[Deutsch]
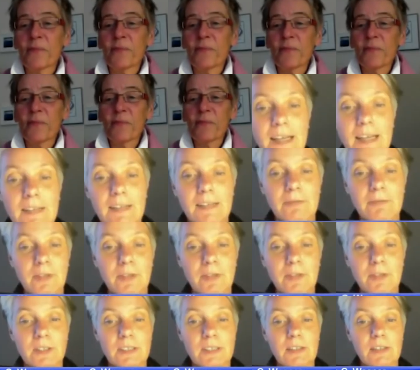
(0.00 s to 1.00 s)
Man kann
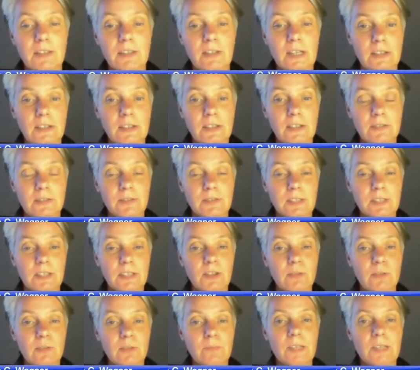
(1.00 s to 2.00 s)
von Trello aus
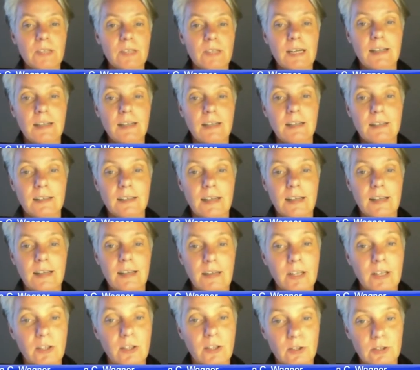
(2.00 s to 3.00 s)
wiederum nach äh,
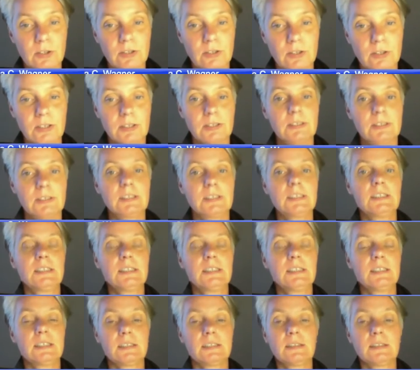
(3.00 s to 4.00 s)
Evernote
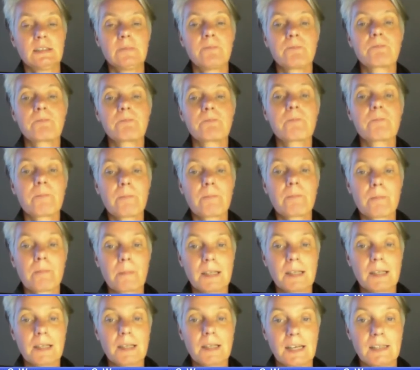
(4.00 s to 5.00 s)
die ähm,
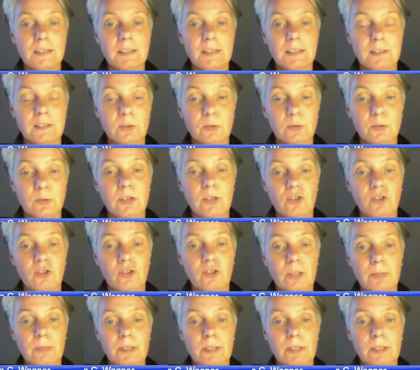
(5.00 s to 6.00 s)
Tass
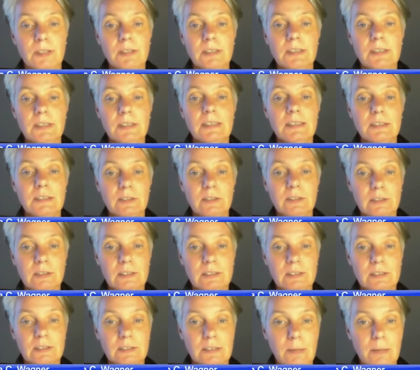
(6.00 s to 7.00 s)
rüberschieben
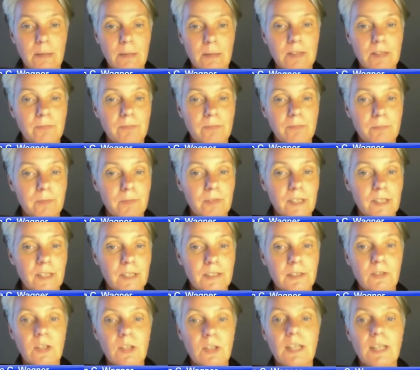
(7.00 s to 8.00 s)
und damit
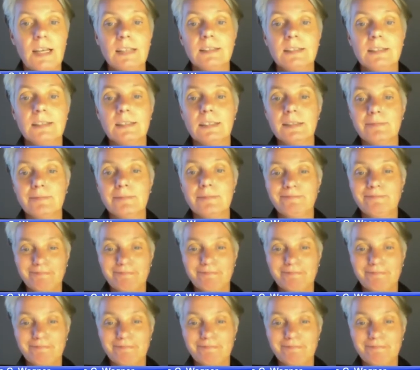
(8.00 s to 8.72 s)
befasst sich dann Esther.